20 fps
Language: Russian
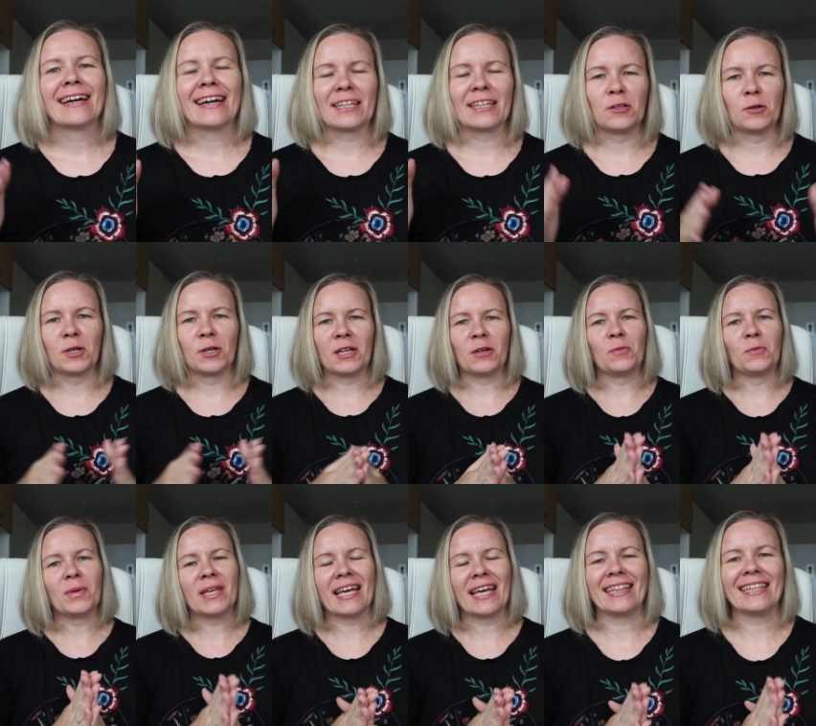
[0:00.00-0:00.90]
который у
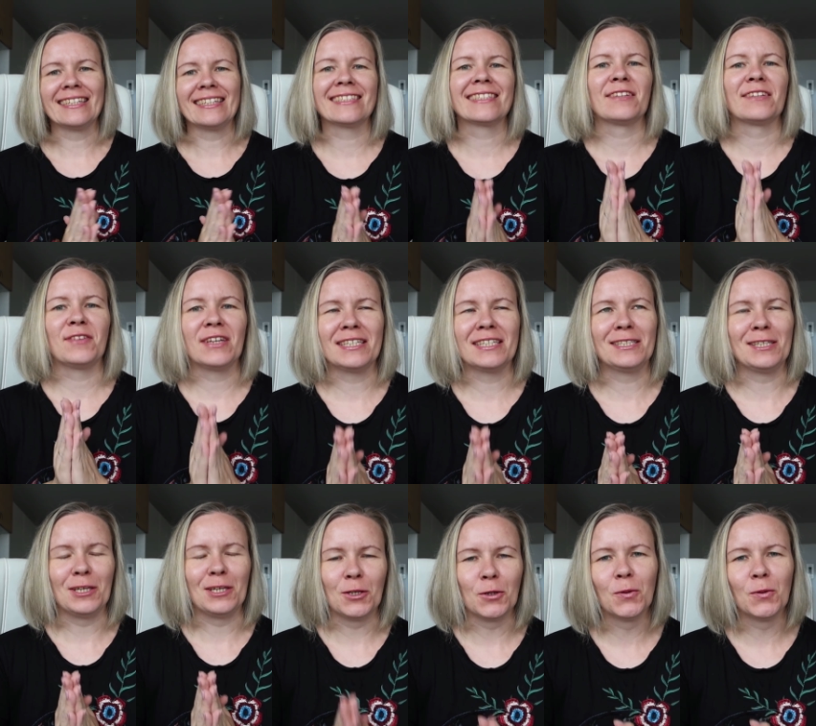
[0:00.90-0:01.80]
меня длился
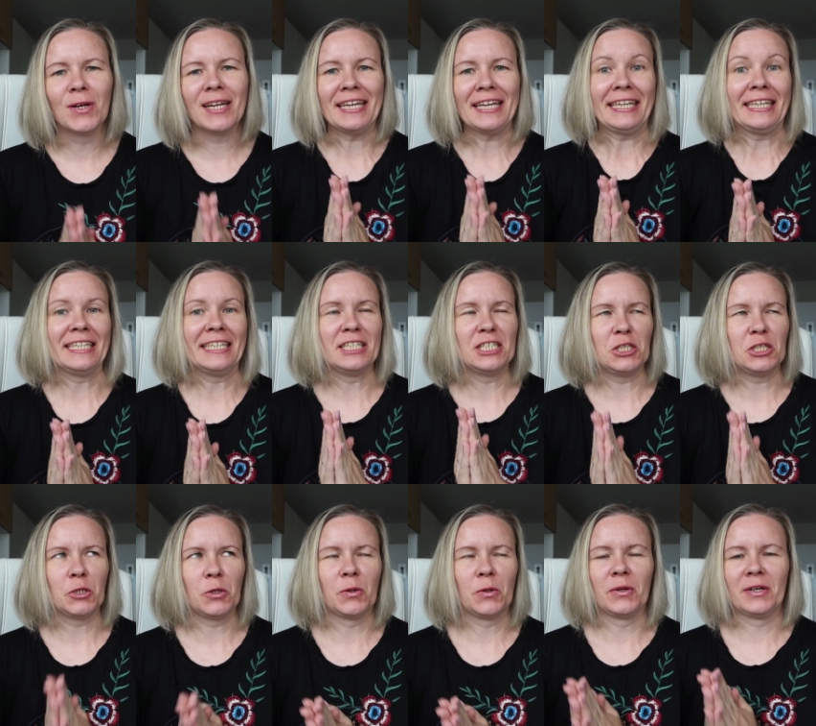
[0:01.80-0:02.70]
весь июль и
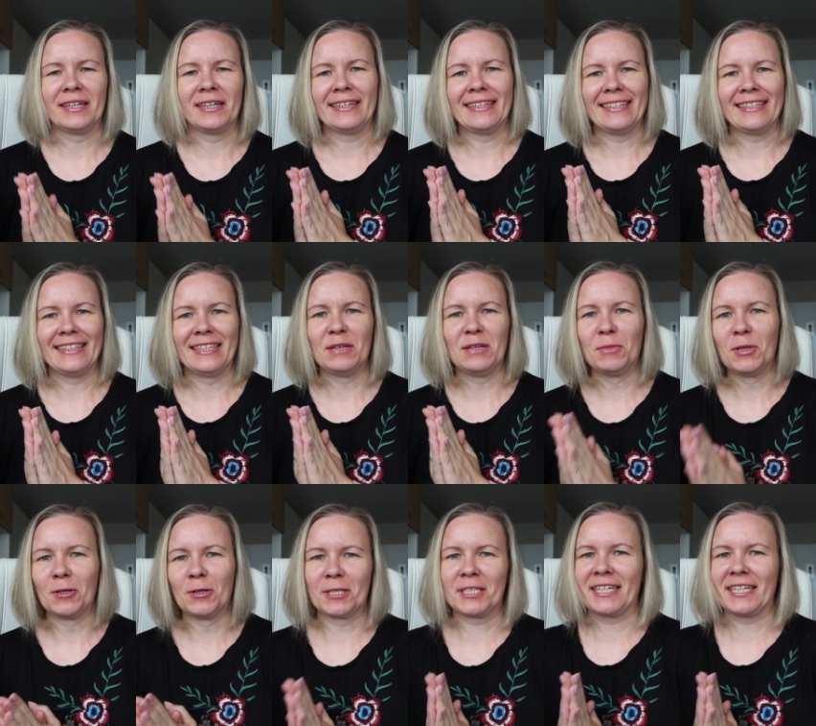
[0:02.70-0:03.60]
еще
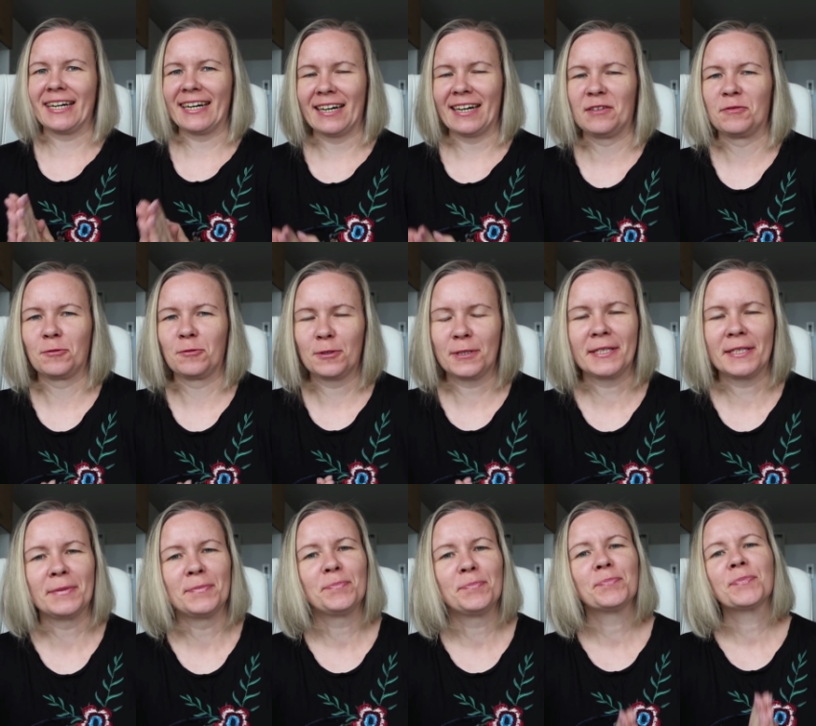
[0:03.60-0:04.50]
немножко
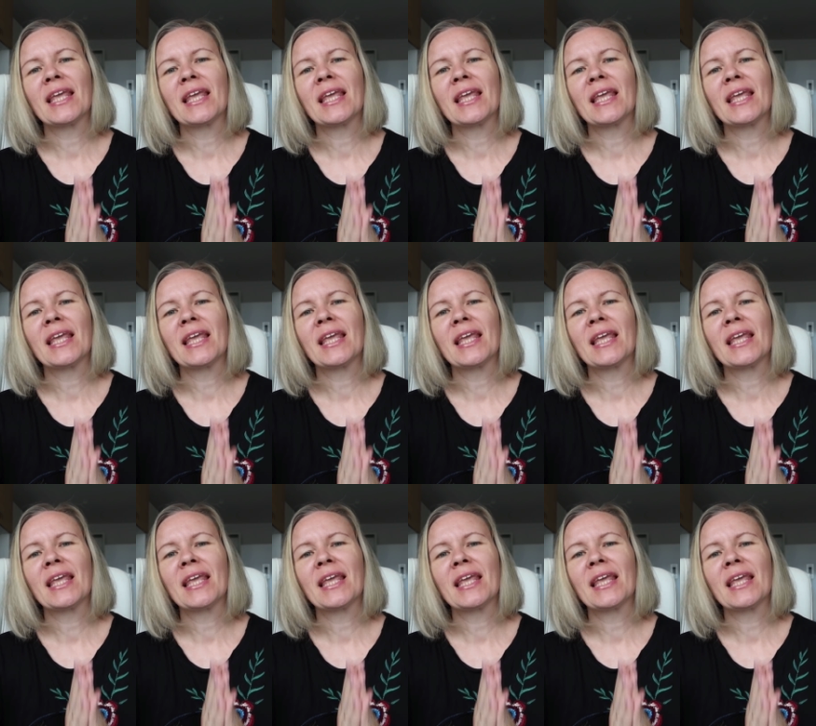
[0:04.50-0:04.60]
августа.